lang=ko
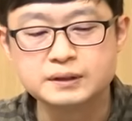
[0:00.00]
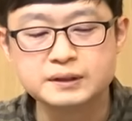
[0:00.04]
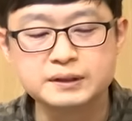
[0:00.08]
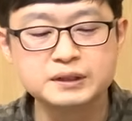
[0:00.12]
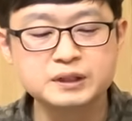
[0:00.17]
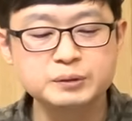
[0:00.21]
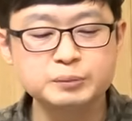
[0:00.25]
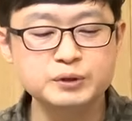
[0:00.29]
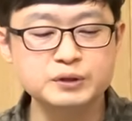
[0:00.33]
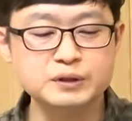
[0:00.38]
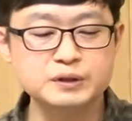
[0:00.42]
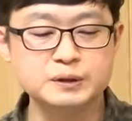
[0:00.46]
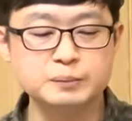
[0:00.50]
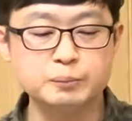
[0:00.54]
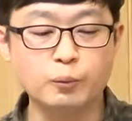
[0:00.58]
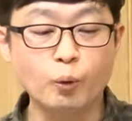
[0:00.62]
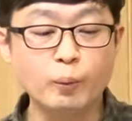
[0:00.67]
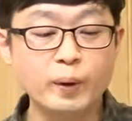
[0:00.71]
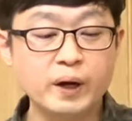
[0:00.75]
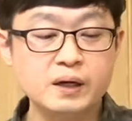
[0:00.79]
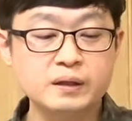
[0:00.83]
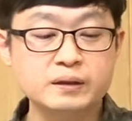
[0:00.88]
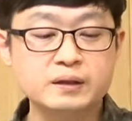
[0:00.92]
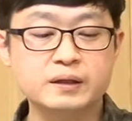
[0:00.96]
지금은 이제
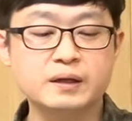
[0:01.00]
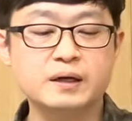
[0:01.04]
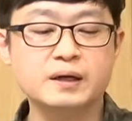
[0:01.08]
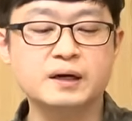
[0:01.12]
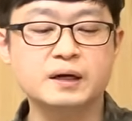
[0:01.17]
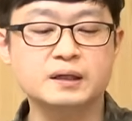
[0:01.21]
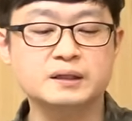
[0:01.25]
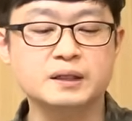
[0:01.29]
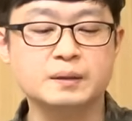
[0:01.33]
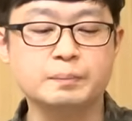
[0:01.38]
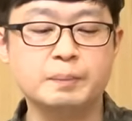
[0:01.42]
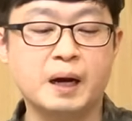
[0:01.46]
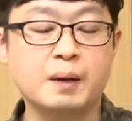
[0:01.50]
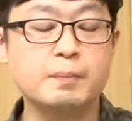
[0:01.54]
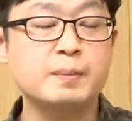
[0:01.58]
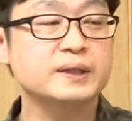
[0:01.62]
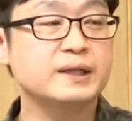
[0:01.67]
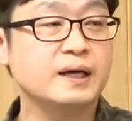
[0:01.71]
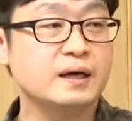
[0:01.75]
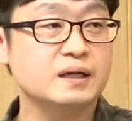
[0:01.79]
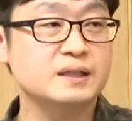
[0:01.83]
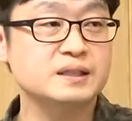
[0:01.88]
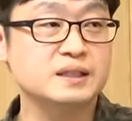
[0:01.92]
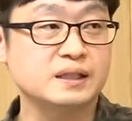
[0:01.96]
모바일 기기가 이제
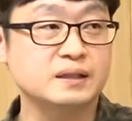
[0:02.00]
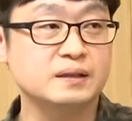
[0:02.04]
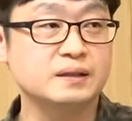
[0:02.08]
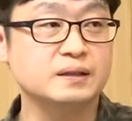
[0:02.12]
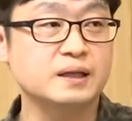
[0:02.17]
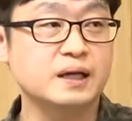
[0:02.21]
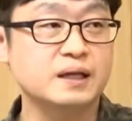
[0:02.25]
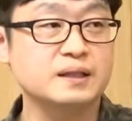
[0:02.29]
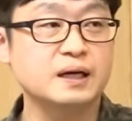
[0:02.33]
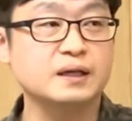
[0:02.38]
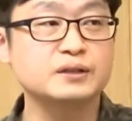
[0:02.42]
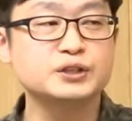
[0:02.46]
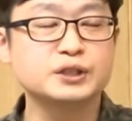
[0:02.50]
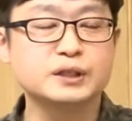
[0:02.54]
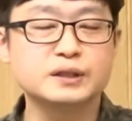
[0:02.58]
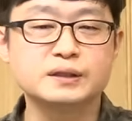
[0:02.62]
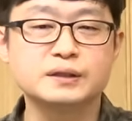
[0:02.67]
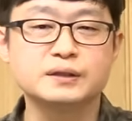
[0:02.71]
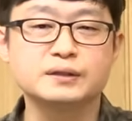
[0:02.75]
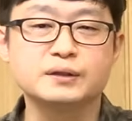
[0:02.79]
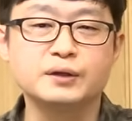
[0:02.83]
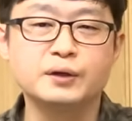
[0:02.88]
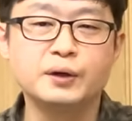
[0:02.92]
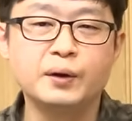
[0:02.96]
방마다 하나씩 있는데,
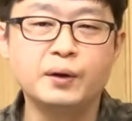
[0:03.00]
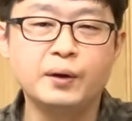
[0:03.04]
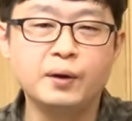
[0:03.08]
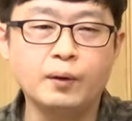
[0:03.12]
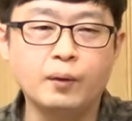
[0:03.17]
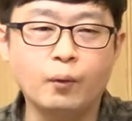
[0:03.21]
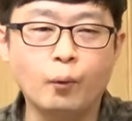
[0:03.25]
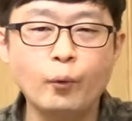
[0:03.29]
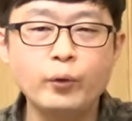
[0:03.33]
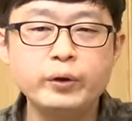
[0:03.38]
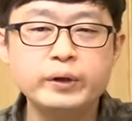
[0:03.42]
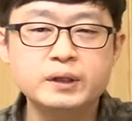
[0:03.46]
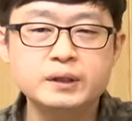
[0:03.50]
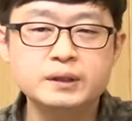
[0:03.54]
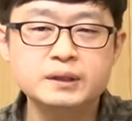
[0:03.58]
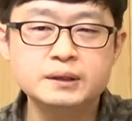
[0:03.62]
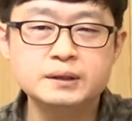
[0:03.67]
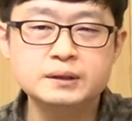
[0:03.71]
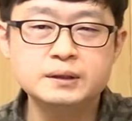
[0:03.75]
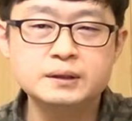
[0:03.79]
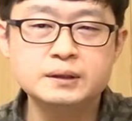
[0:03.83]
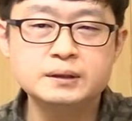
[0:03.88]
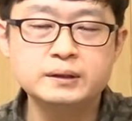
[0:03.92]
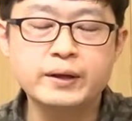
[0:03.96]
당시에는
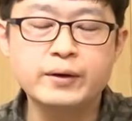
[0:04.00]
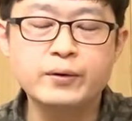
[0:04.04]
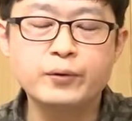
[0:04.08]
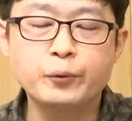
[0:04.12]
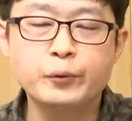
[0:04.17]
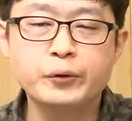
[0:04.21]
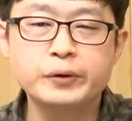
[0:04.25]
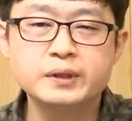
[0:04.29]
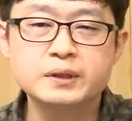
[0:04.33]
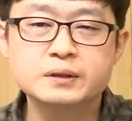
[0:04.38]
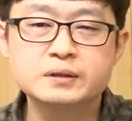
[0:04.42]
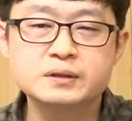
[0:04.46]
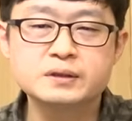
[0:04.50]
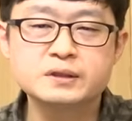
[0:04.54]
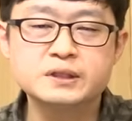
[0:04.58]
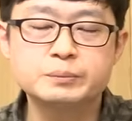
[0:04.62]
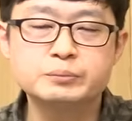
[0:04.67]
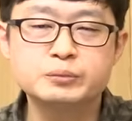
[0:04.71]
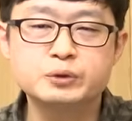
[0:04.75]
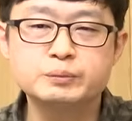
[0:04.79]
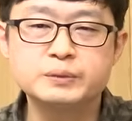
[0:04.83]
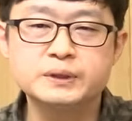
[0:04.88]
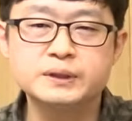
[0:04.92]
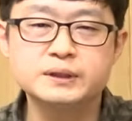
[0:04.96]
오엘이디, 대형 오엘이디 쓴
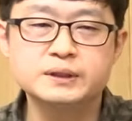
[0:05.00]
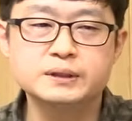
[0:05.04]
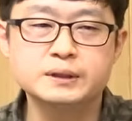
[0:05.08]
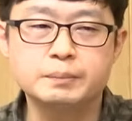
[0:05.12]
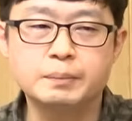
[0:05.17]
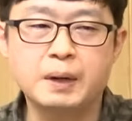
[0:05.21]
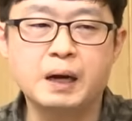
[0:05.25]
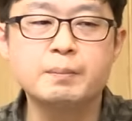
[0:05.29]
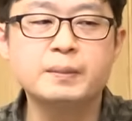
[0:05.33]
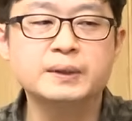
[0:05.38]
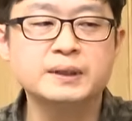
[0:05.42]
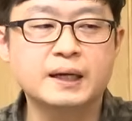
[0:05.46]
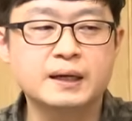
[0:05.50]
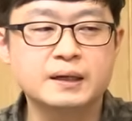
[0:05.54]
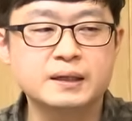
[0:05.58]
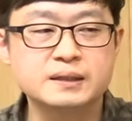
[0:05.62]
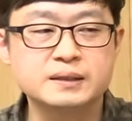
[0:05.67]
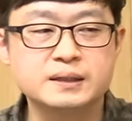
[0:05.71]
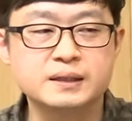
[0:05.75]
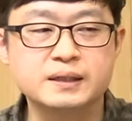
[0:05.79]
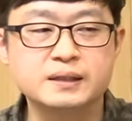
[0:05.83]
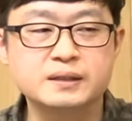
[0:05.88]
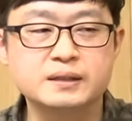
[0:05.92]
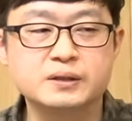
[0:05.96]
제품이 이제 방마다
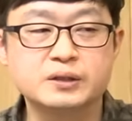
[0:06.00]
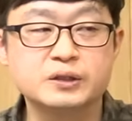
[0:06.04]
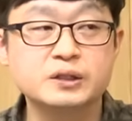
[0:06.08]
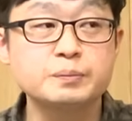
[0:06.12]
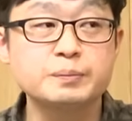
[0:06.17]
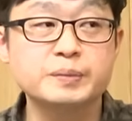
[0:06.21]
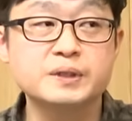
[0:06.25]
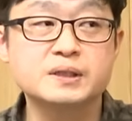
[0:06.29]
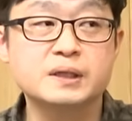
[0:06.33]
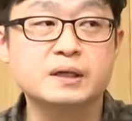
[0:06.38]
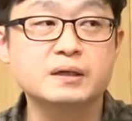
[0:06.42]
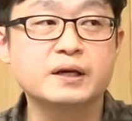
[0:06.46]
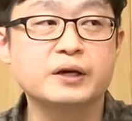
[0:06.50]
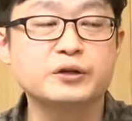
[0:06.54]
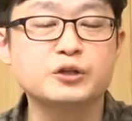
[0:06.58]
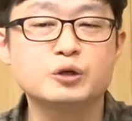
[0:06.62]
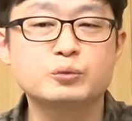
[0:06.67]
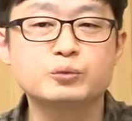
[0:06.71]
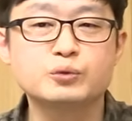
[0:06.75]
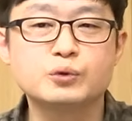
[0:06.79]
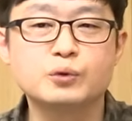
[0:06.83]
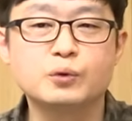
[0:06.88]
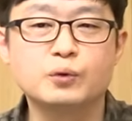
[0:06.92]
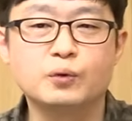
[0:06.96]
하나씩 있을까, 이런 비슷한
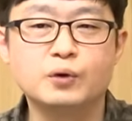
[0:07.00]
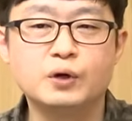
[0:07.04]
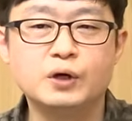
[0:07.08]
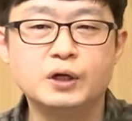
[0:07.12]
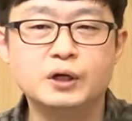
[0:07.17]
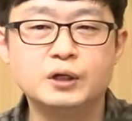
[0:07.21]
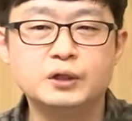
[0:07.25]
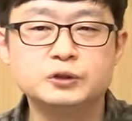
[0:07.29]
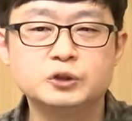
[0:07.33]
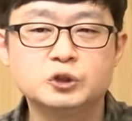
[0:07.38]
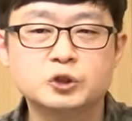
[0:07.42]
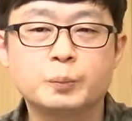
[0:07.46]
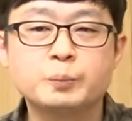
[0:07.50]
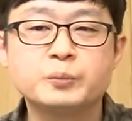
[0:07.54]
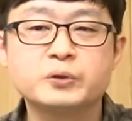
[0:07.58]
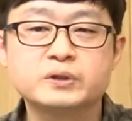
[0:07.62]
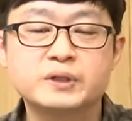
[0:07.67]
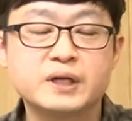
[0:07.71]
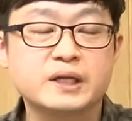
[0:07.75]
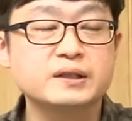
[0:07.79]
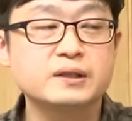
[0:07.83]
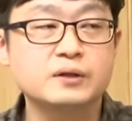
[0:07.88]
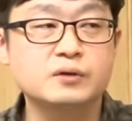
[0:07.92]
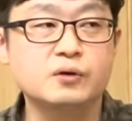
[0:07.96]
개념으로
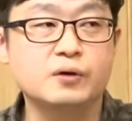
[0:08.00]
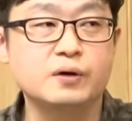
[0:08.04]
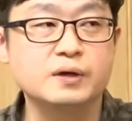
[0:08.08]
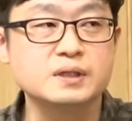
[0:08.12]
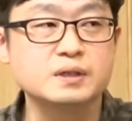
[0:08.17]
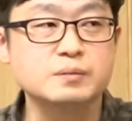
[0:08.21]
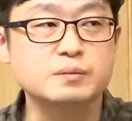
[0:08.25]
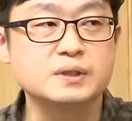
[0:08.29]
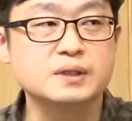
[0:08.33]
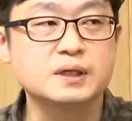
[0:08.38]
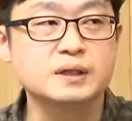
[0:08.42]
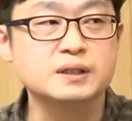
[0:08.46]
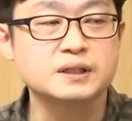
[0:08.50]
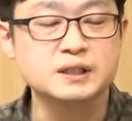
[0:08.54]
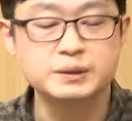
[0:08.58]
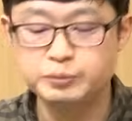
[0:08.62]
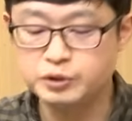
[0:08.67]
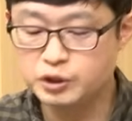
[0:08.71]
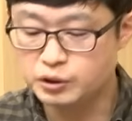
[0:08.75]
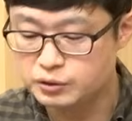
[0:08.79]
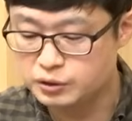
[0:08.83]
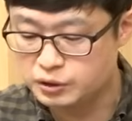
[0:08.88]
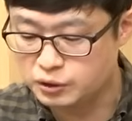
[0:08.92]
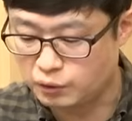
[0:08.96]
접근을 했던 것 같습니다. 음.
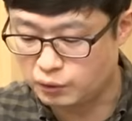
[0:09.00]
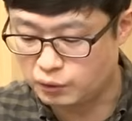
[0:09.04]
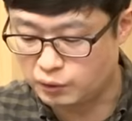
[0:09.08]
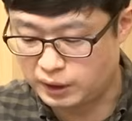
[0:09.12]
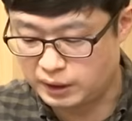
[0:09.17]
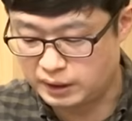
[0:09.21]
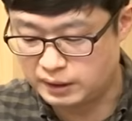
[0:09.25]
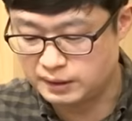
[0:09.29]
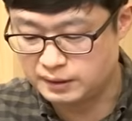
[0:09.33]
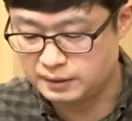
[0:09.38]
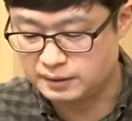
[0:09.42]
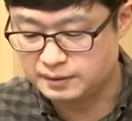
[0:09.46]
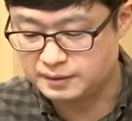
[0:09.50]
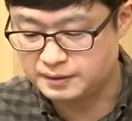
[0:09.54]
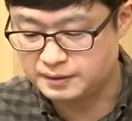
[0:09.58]
십 년 전에는.